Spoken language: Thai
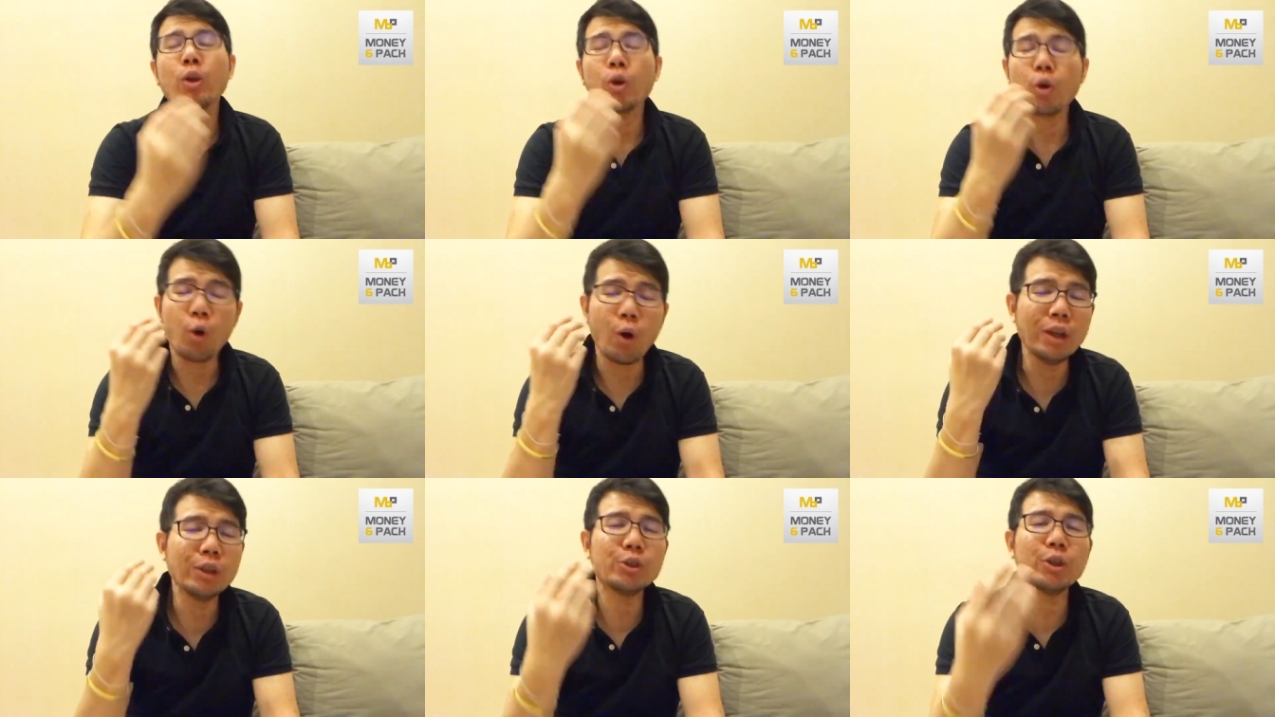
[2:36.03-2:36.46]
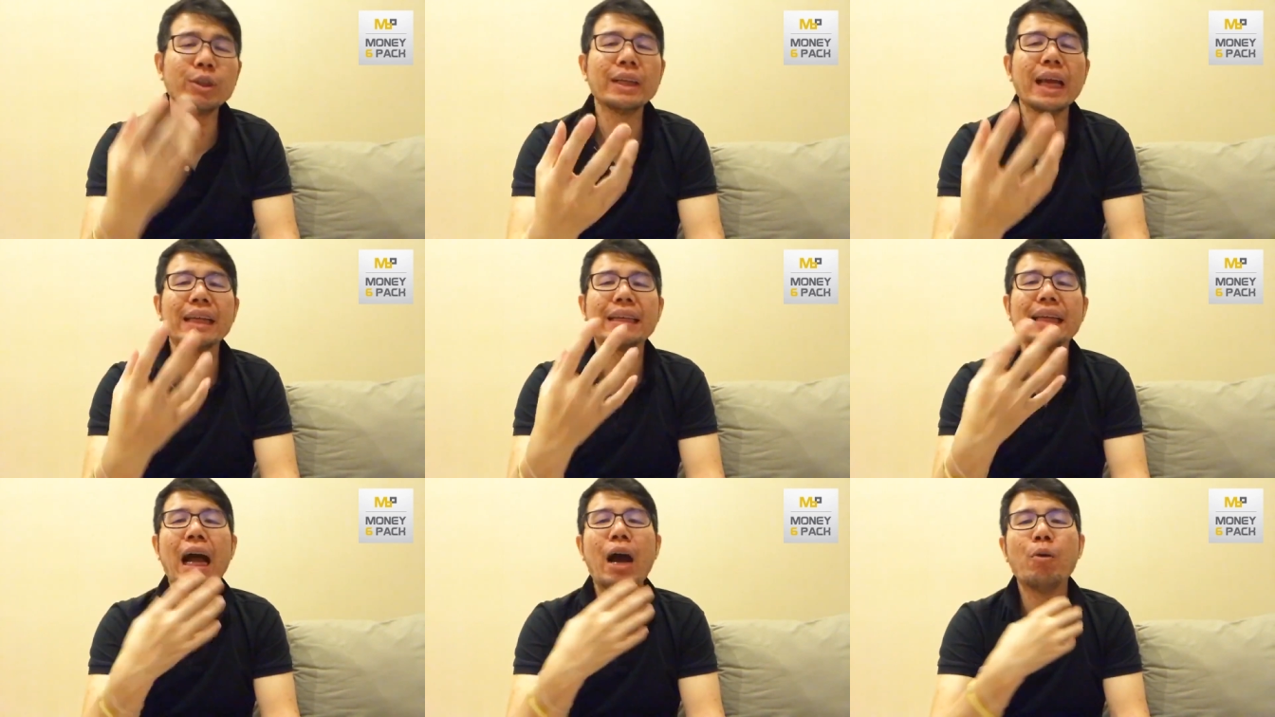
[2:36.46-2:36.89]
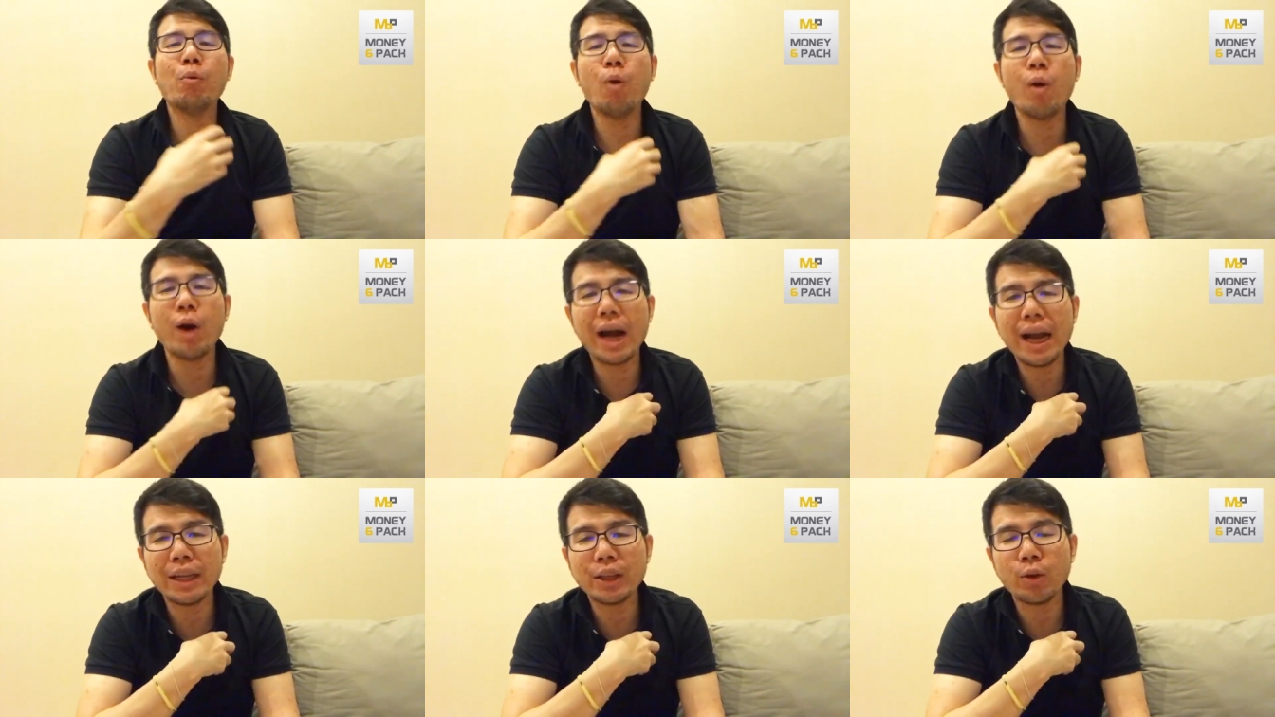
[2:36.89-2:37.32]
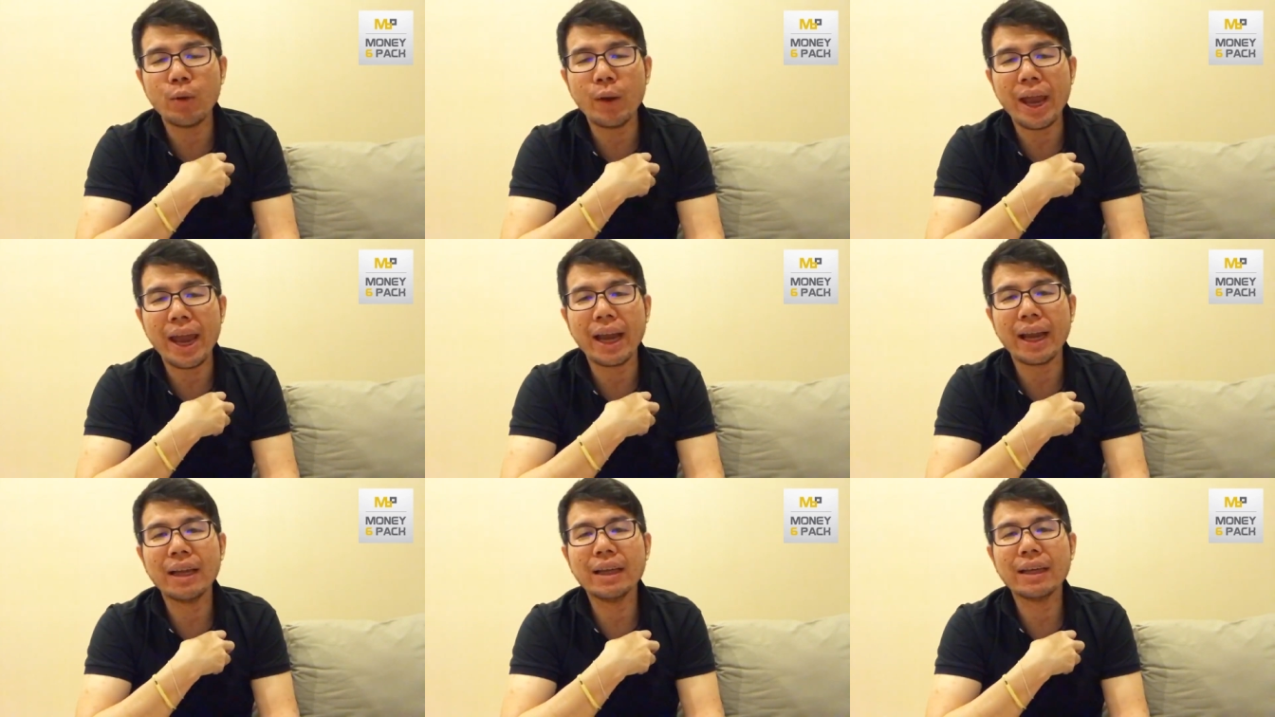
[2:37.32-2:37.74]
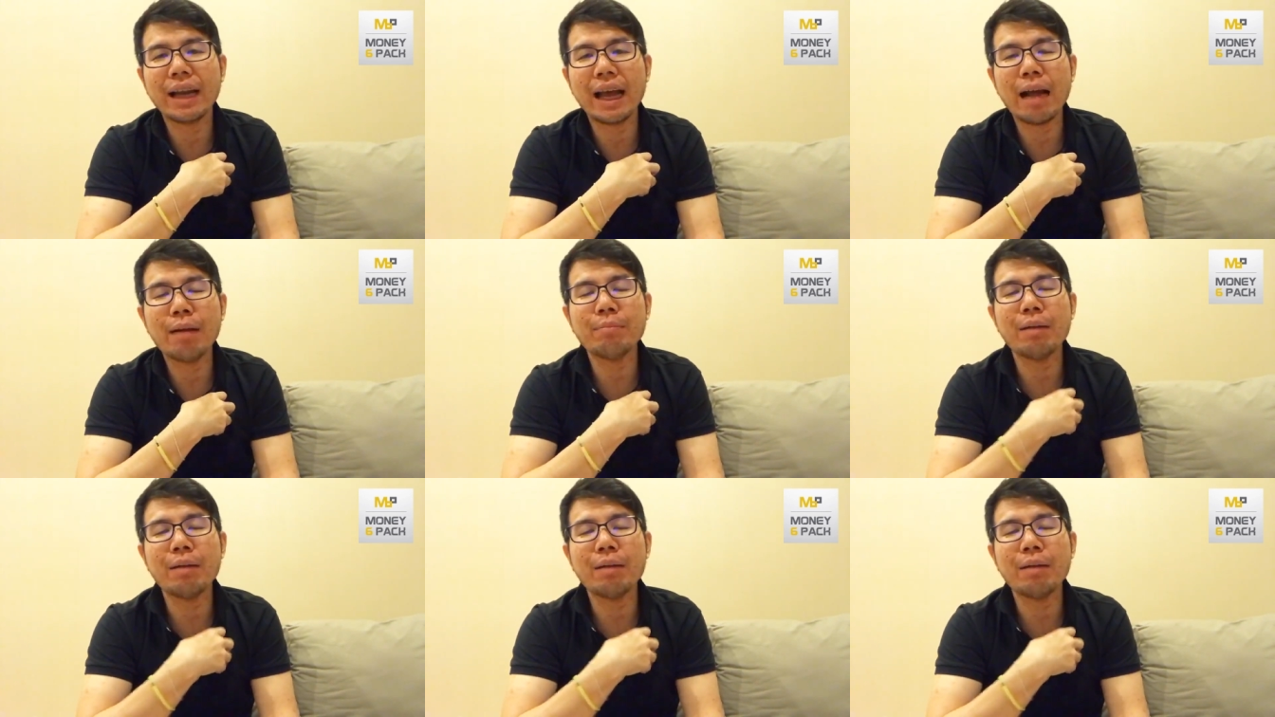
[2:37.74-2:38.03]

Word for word: คนส่วนใหญ่จะเอาวงเงินตัวเองนะครับ